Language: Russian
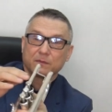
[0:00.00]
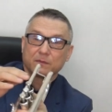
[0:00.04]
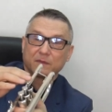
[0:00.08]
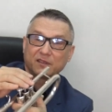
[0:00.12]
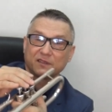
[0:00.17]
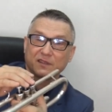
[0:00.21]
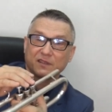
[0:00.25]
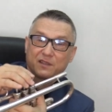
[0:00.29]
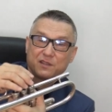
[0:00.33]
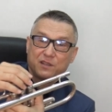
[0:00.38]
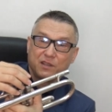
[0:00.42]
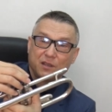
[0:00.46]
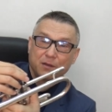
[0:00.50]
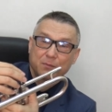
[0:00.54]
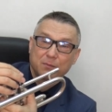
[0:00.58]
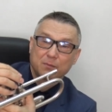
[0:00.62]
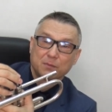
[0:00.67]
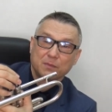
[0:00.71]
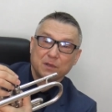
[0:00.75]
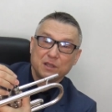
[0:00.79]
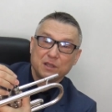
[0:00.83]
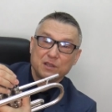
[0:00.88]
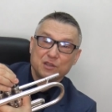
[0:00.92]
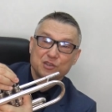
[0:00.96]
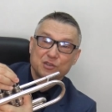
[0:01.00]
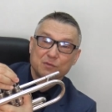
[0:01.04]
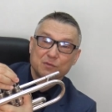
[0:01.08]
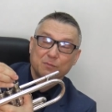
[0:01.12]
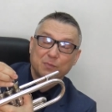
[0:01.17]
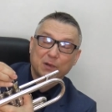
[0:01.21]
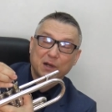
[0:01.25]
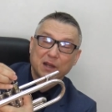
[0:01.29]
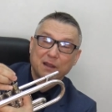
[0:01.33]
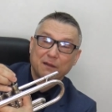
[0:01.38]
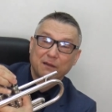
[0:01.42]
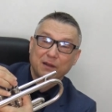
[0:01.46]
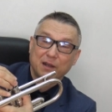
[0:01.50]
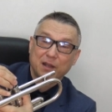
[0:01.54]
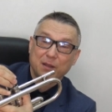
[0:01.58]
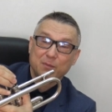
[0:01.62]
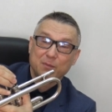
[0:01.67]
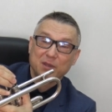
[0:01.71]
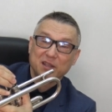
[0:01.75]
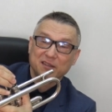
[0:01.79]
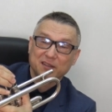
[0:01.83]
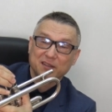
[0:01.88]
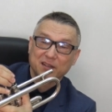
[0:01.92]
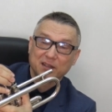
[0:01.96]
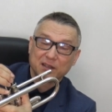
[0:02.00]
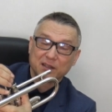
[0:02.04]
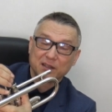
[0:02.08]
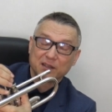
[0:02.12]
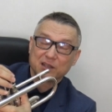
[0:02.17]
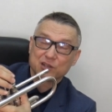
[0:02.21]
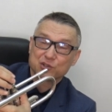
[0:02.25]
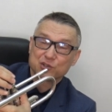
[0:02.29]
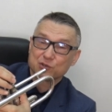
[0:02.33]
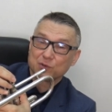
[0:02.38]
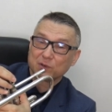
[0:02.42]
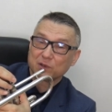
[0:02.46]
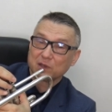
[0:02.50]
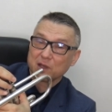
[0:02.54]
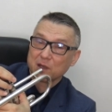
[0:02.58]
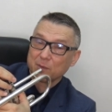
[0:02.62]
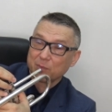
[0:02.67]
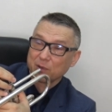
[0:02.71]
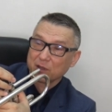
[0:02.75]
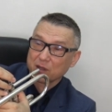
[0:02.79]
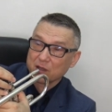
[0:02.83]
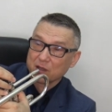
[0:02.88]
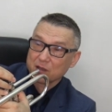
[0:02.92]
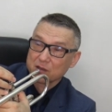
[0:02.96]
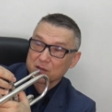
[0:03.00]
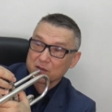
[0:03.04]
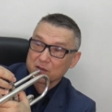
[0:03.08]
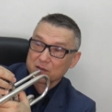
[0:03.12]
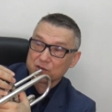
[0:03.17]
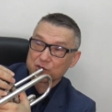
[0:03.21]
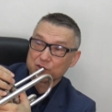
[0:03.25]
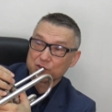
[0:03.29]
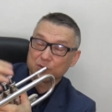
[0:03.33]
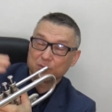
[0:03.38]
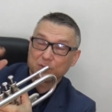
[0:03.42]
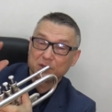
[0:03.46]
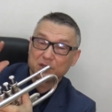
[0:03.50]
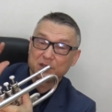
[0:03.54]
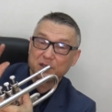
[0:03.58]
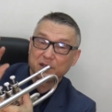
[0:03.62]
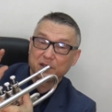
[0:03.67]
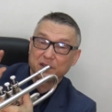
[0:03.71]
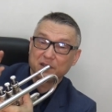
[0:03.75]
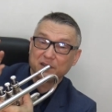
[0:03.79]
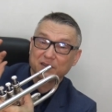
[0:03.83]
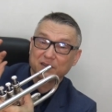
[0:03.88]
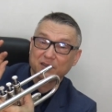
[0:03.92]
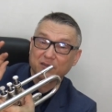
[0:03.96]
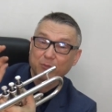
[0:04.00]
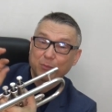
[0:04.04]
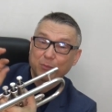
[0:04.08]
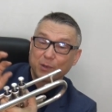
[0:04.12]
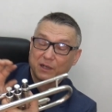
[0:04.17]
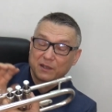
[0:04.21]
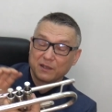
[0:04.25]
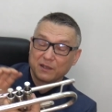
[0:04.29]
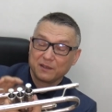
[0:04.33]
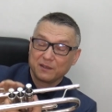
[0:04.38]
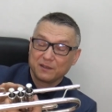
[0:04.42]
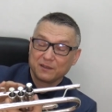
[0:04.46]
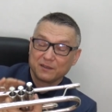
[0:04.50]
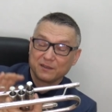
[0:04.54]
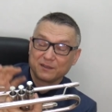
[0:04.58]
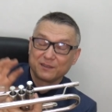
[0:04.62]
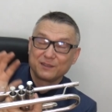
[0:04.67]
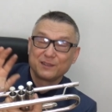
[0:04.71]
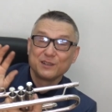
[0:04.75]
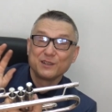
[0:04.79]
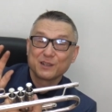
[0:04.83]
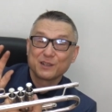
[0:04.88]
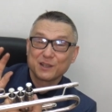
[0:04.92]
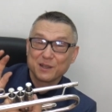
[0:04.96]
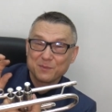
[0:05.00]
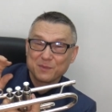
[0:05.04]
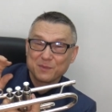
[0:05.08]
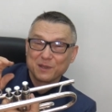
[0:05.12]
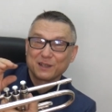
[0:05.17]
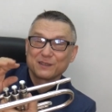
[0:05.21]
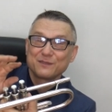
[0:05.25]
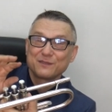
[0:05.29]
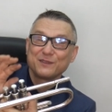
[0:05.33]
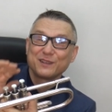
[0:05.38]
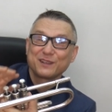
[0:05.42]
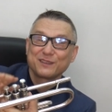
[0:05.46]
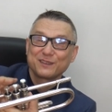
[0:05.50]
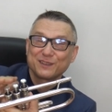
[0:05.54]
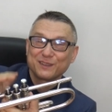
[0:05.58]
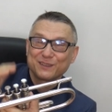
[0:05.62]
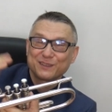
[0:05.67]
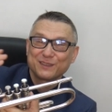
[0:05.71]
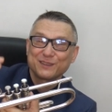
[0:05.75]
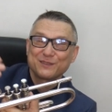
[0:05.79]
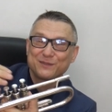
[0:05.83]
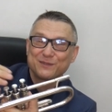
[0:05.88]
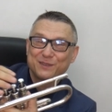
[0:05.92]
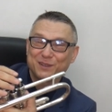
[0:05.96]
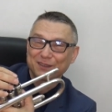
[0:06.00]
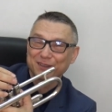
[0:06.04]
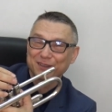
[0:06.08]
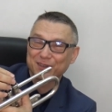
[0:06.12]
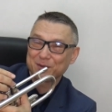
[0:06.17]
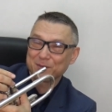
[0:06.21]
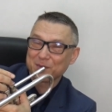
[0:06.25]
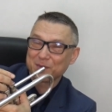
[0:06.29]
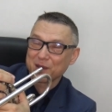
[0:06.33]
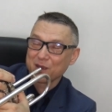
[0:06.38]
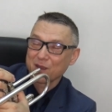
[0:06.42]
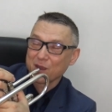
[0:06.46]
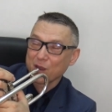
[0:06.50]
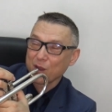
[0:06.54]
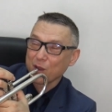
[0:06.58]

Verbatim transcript: Затем мы ищем правильное место для нашего клапана, чтобы дырки совпали с дырками, отверстия с отверстиями.